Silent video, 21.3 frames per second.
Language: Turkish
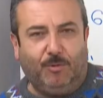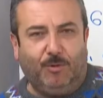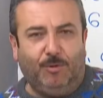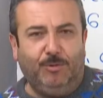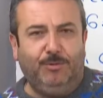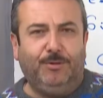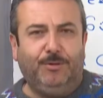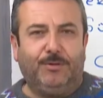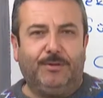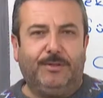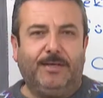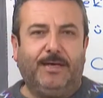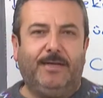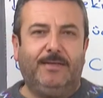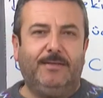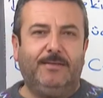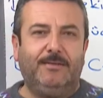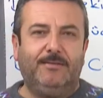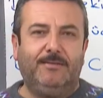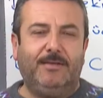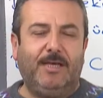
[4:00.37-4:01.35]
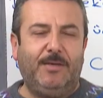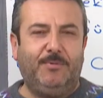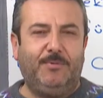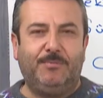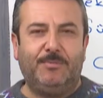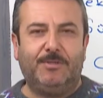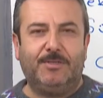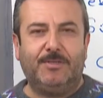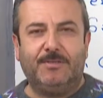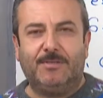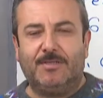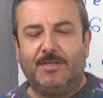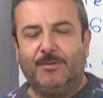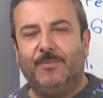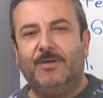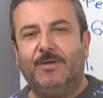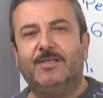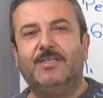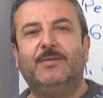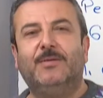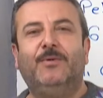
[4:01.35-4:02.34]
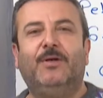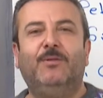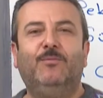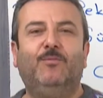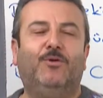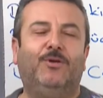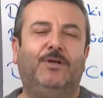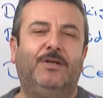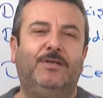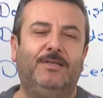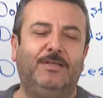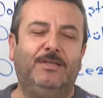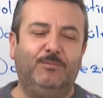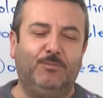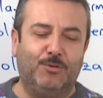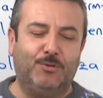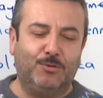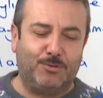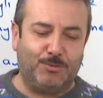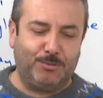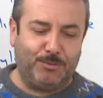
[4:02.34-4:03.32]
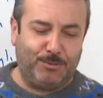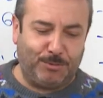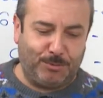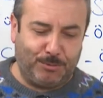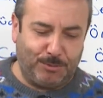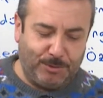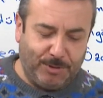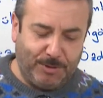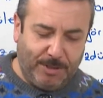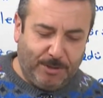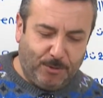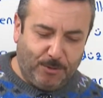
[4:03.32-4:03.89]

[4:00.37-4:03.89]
oluyor yani hepimizin zaman zaman moralinin bozulduğu,